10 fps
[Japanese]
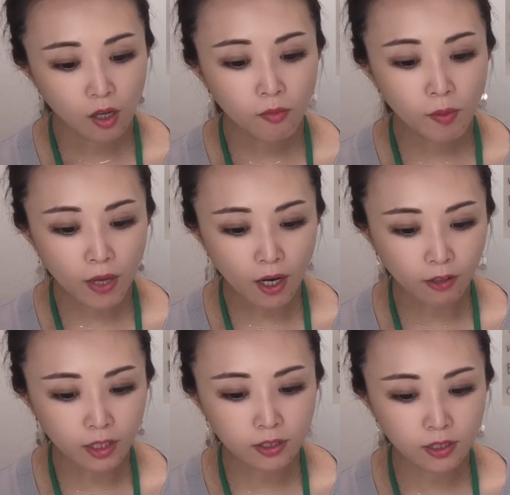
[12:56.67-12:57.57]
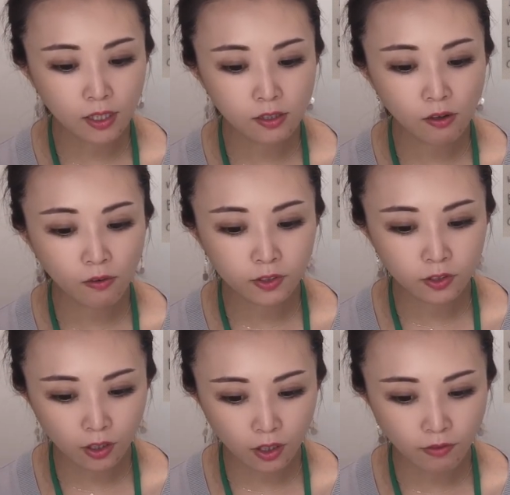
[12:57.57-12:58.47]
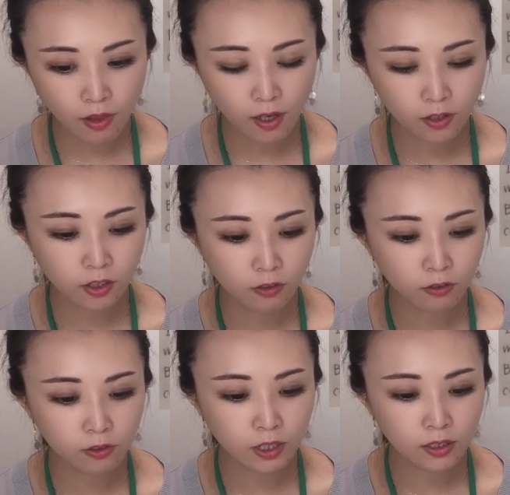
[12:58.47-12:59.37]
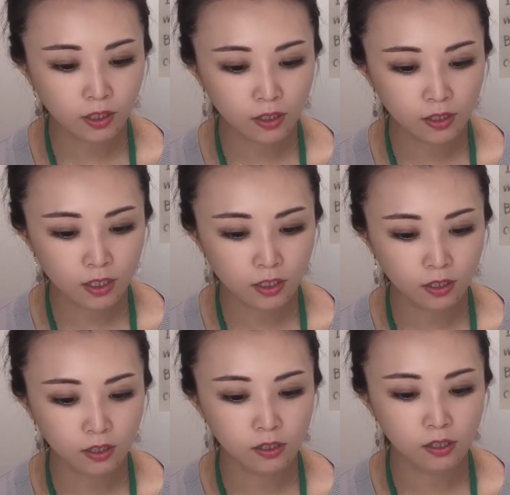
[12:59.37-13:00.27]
but parents need to observe their children's condition to